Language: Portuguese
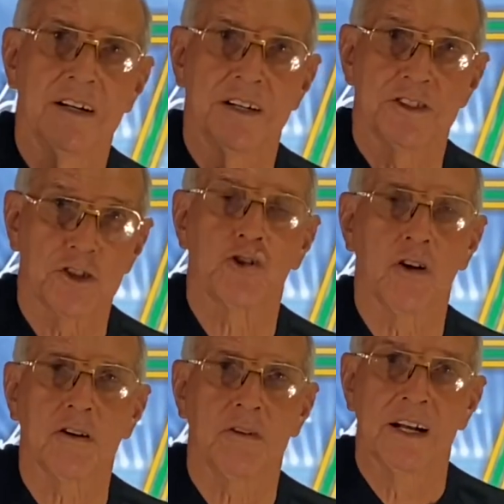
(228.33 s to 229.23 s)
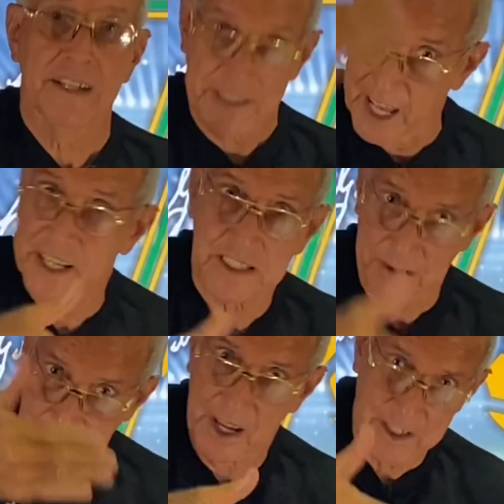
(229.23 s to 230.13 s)
de jogo desse
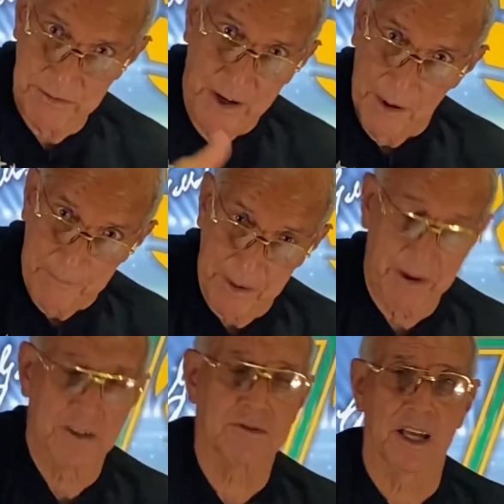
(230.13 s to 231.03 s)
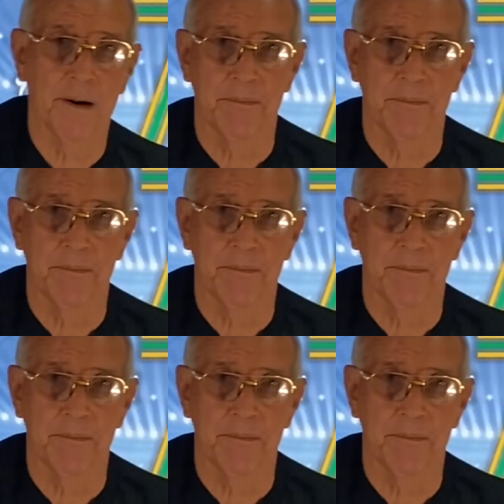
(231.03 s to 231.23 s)
mesmo primeiro tempo,